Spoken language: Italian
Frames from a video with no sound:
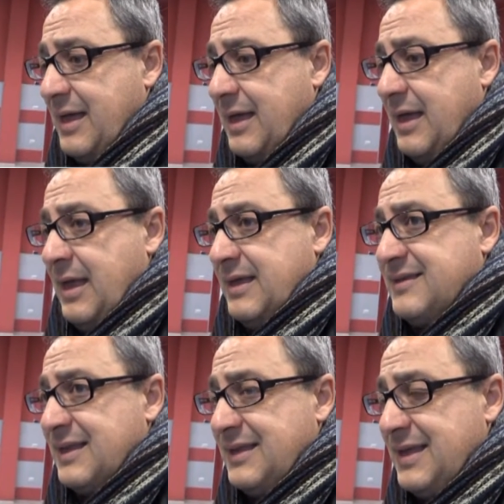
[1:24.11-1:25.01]
a
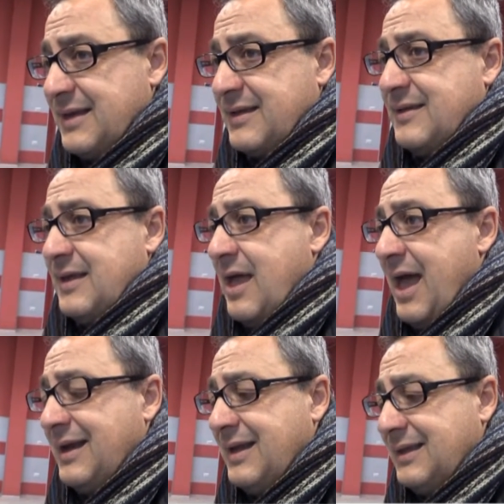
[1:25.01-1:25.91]
sentirsi
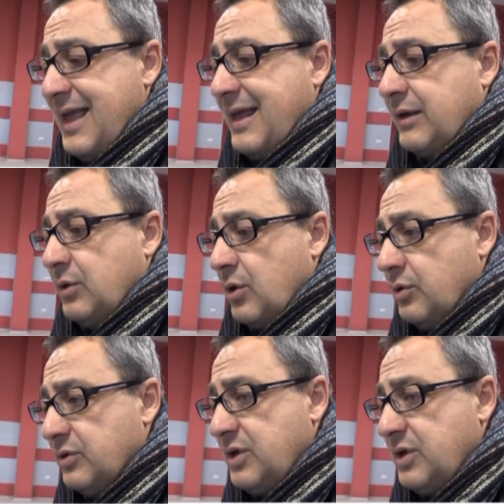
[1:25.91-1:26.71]
all'interno